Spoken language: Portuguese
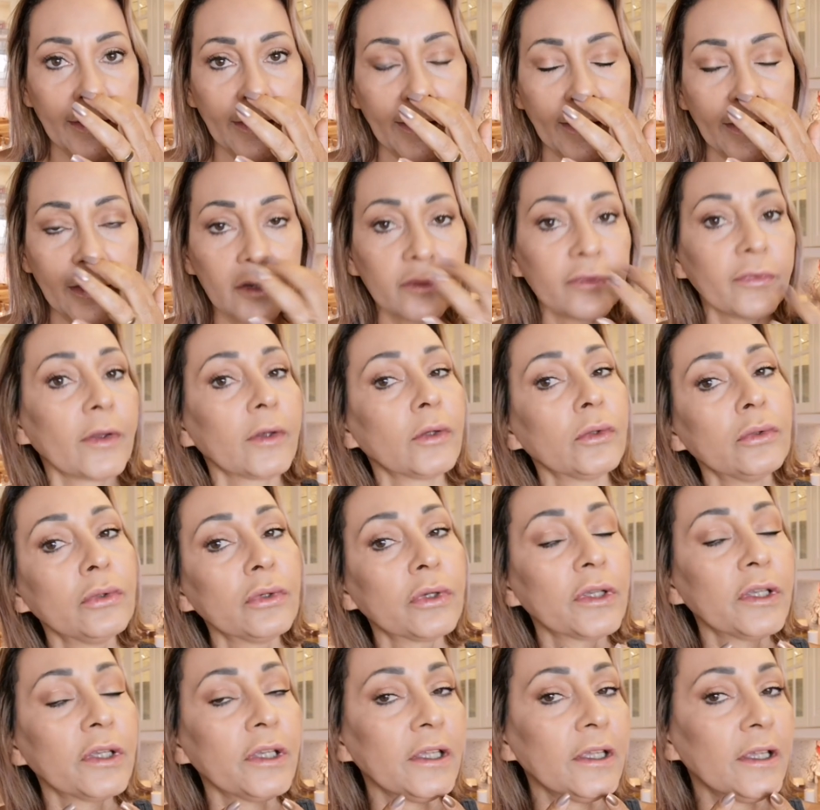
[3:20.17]
ela falou
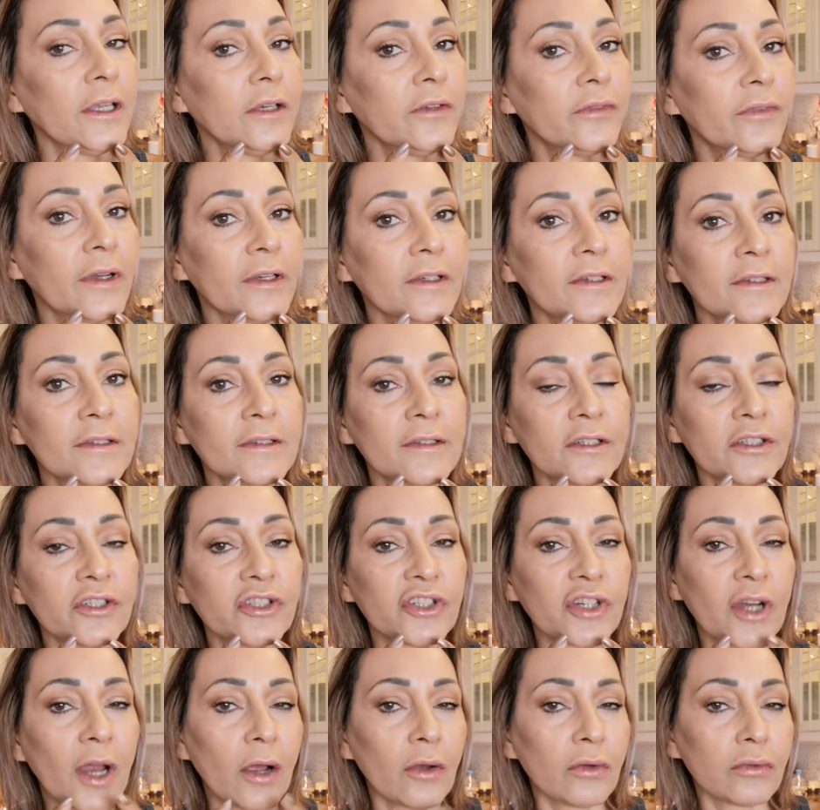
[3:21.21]
que ele vai
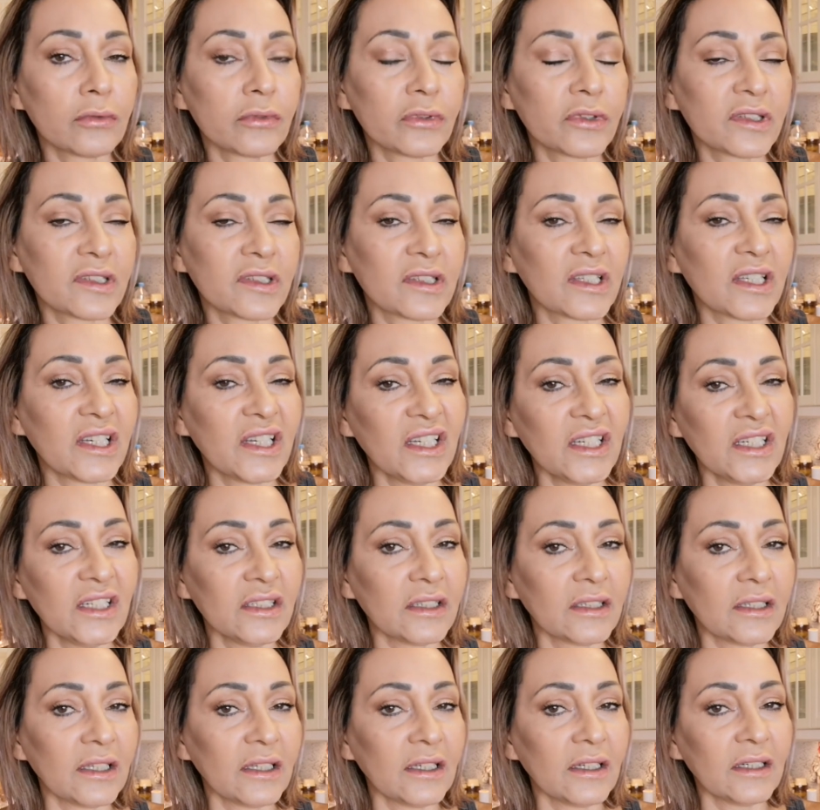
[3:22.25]
desinchar uns
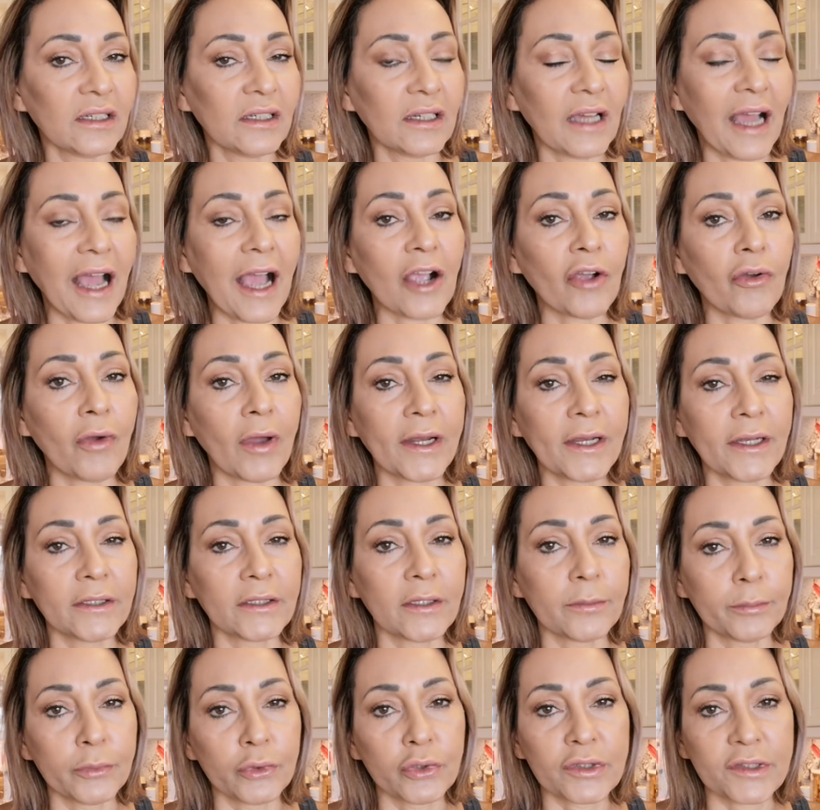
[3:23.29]
30 a
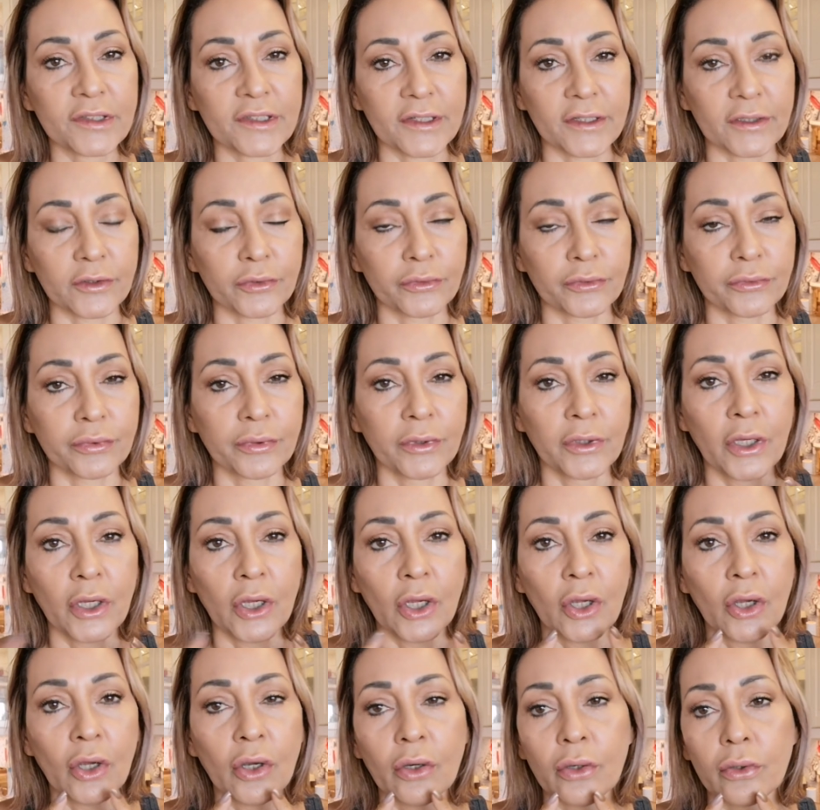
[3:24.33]
40%.
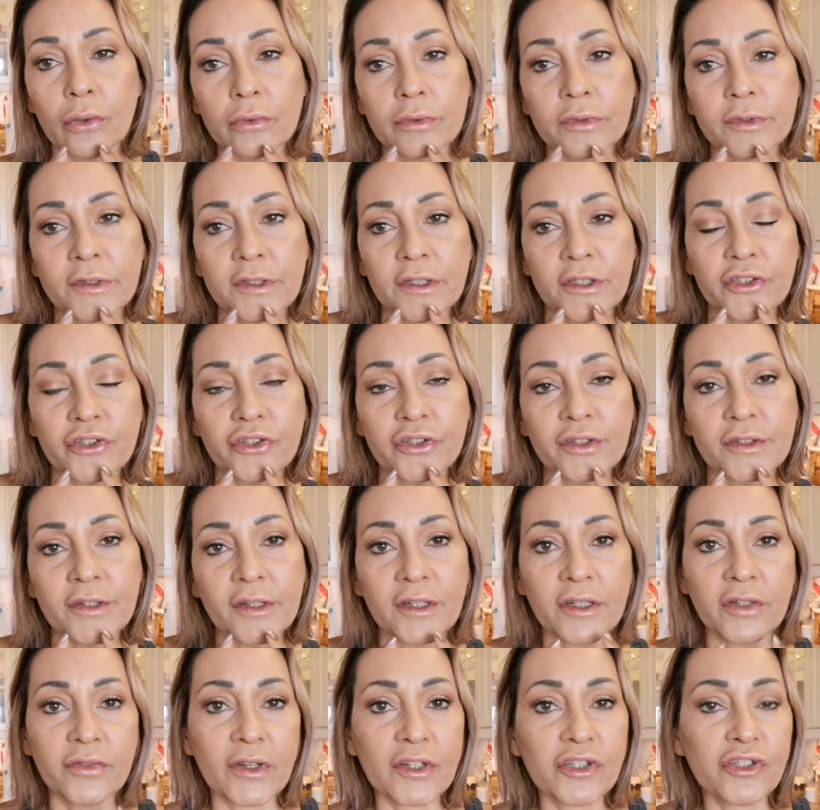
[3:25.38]
Ou seja, isso
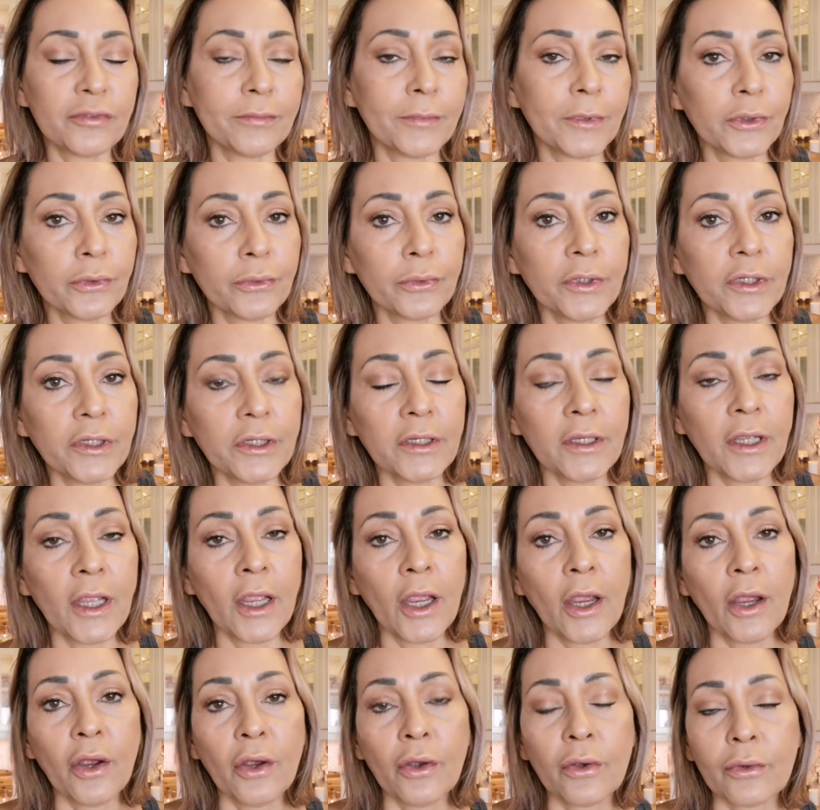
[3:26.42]
aqui vai diminuir
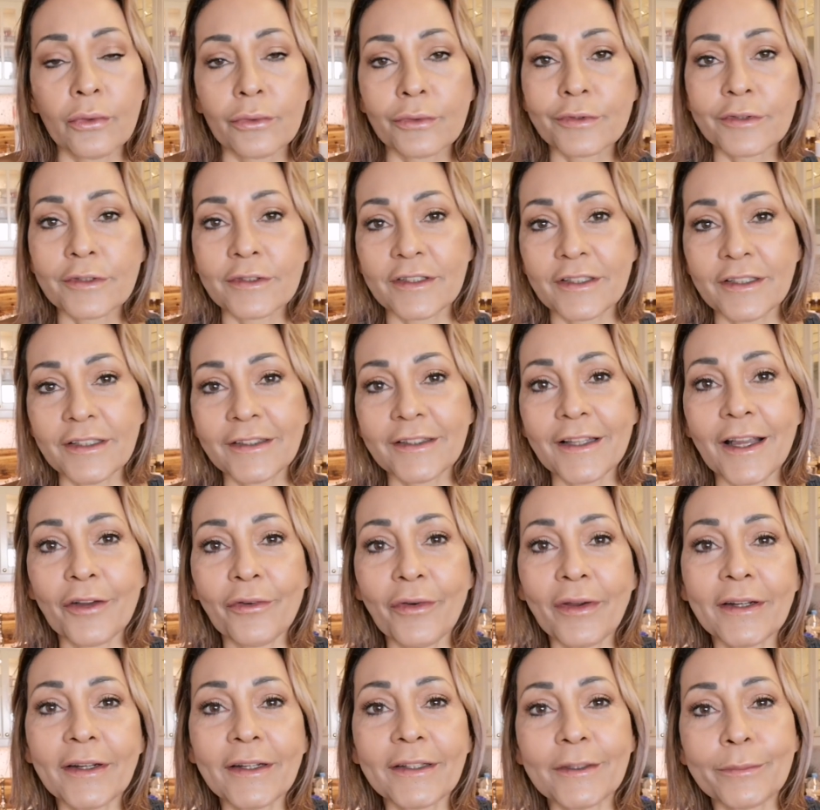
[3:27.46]
uns 30 a
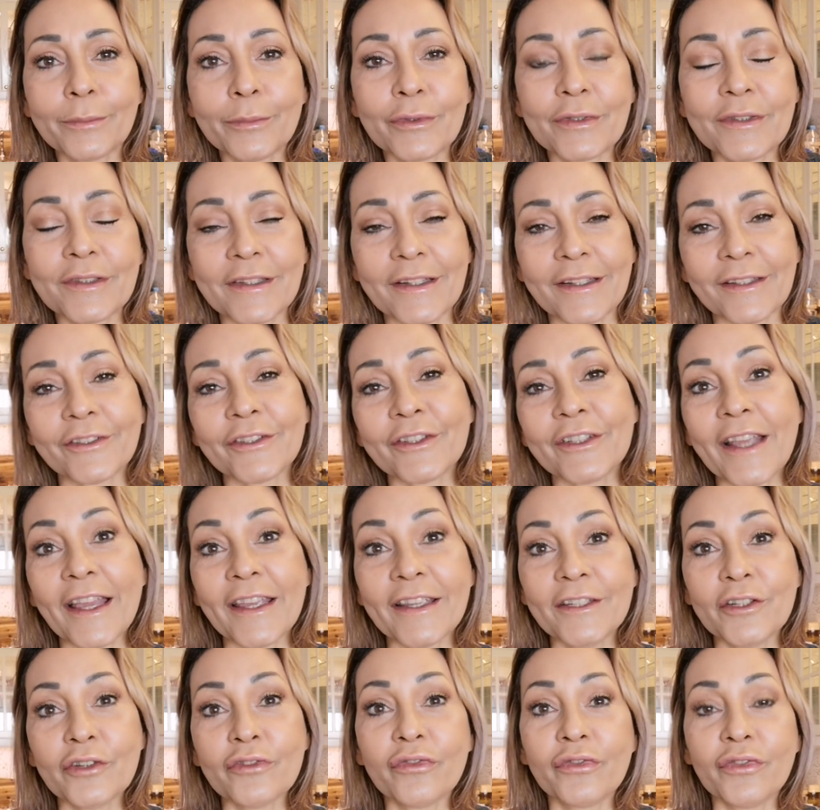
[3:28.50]
40%. E
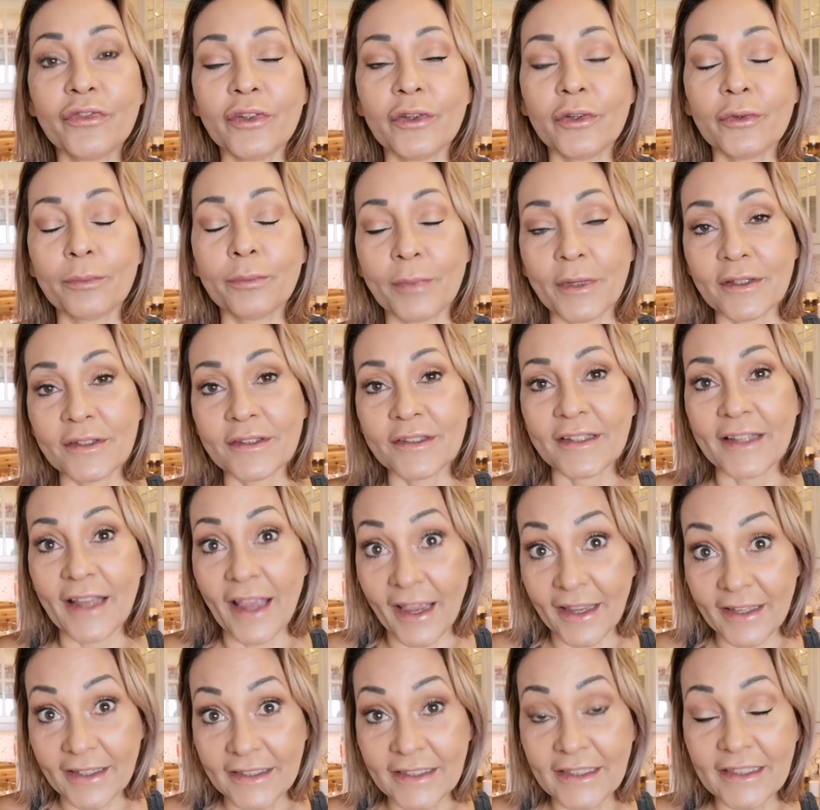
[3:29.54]
aí eu, fico, eu penso que
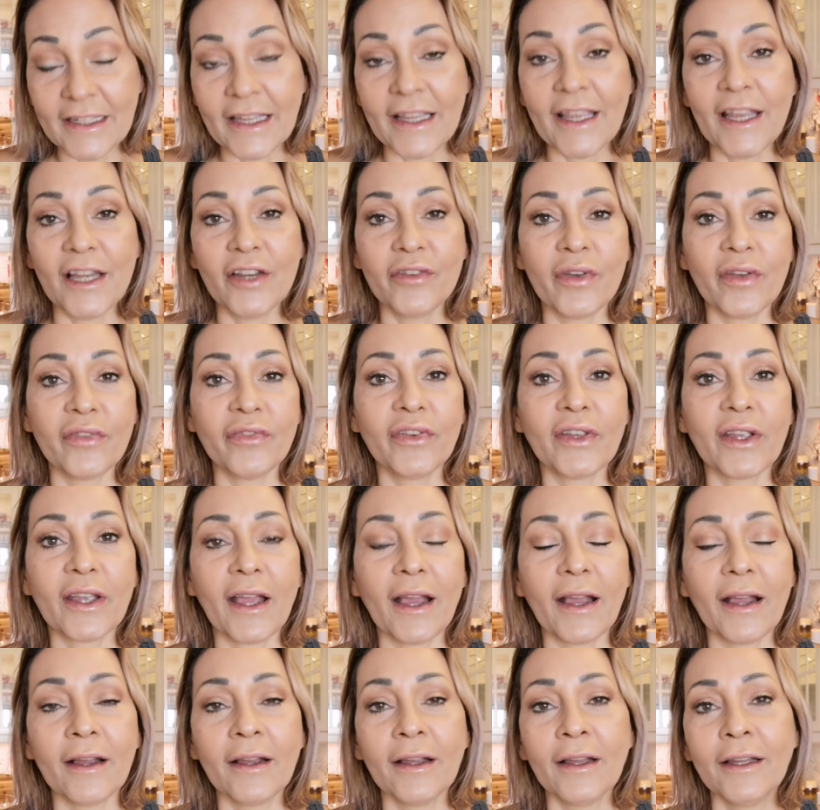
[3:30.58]
aí ele vai
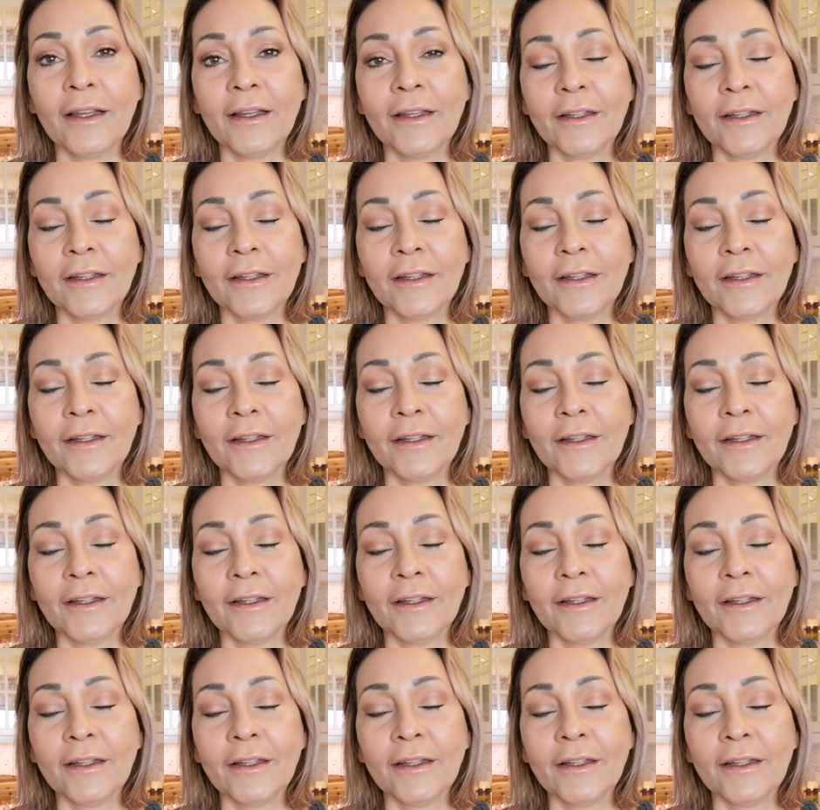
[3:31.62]
ficar